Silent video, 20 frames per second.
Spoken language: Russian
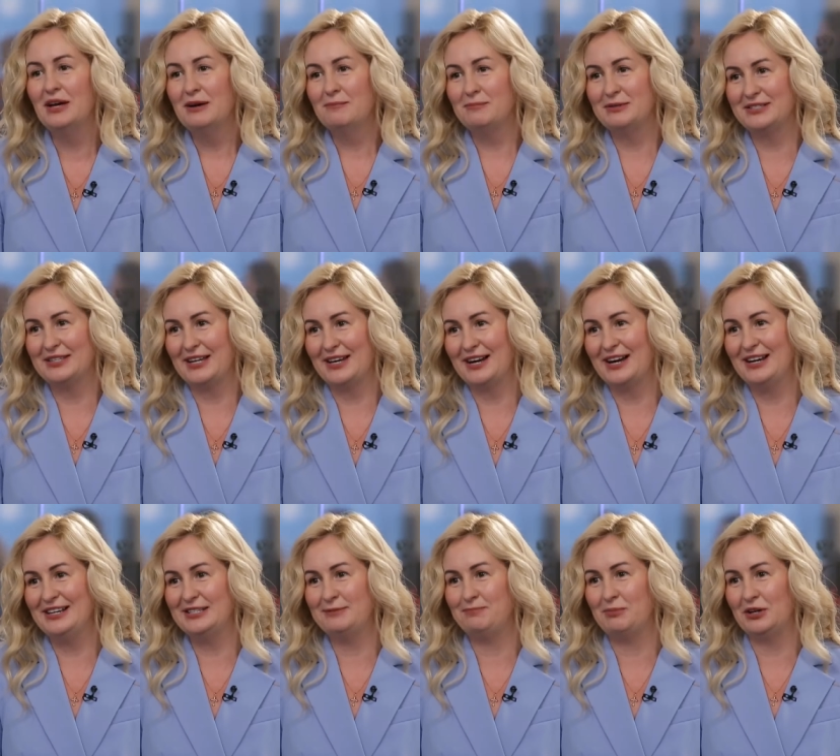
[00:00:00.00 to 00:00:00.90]

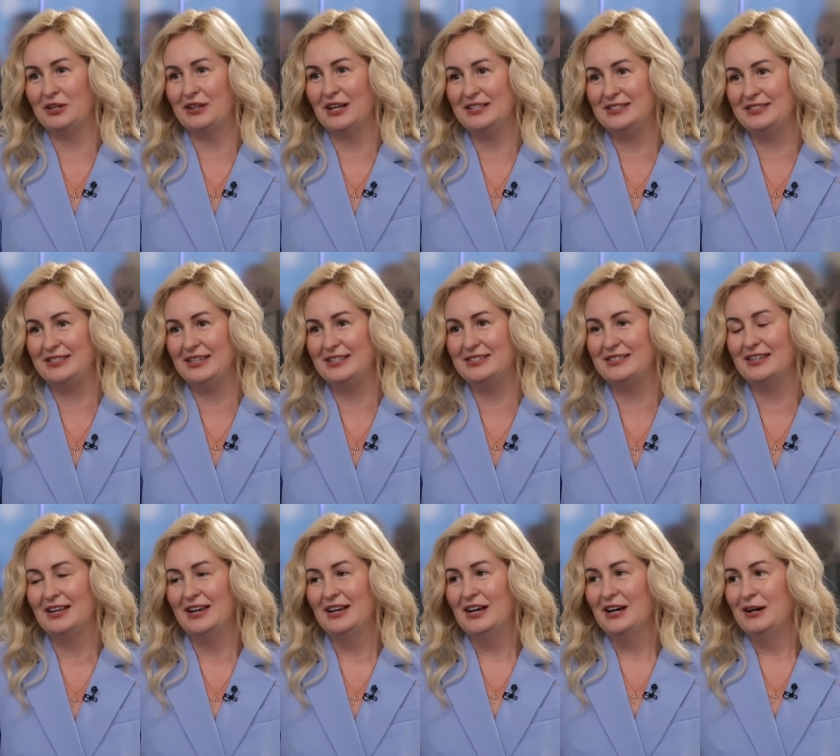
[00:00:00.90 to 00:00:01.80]
постарались пригласить
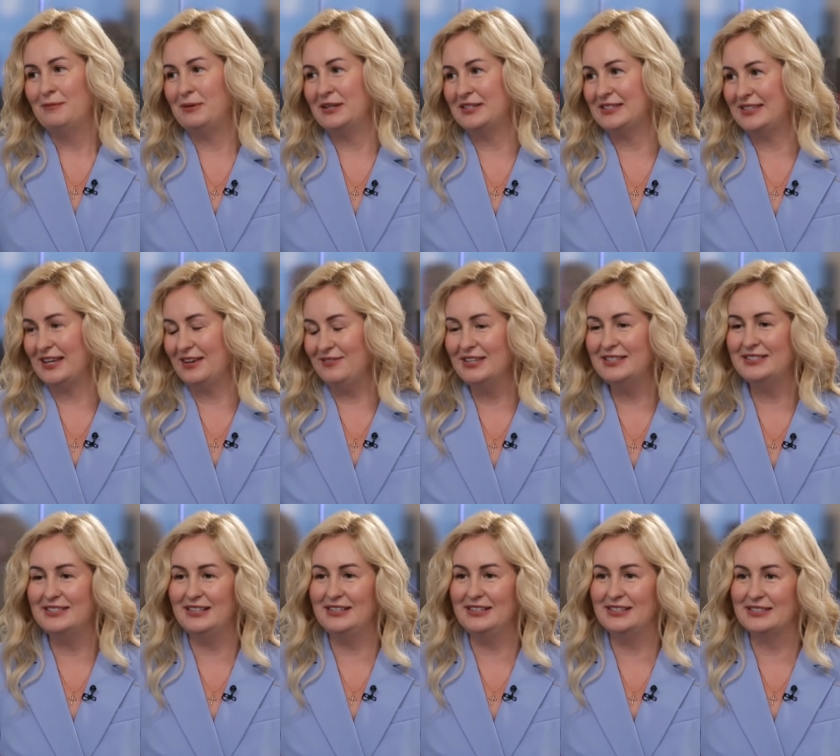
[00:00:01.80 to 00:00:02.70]

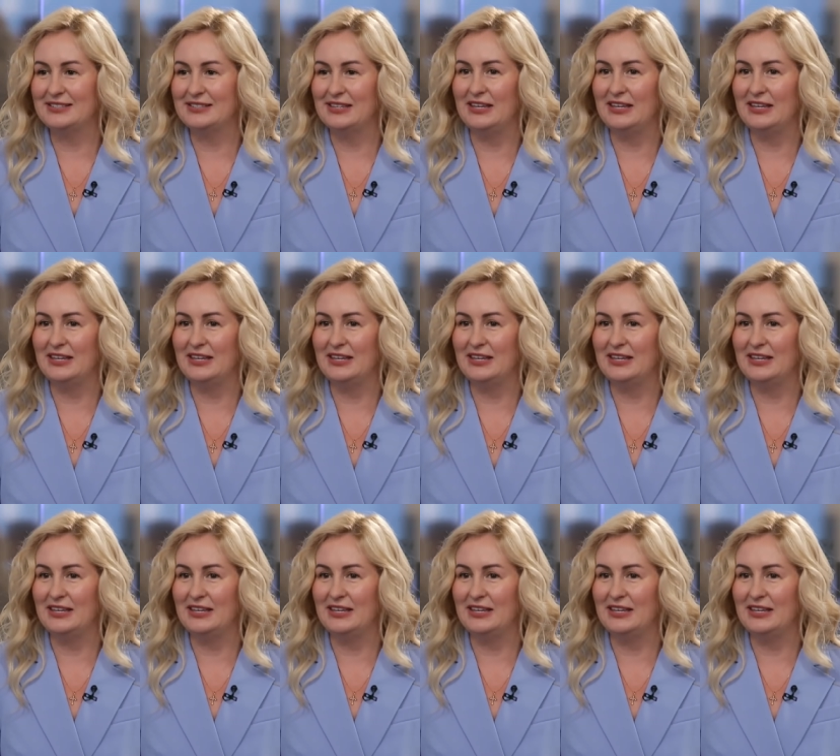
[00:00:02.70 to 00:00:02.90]
представительниц,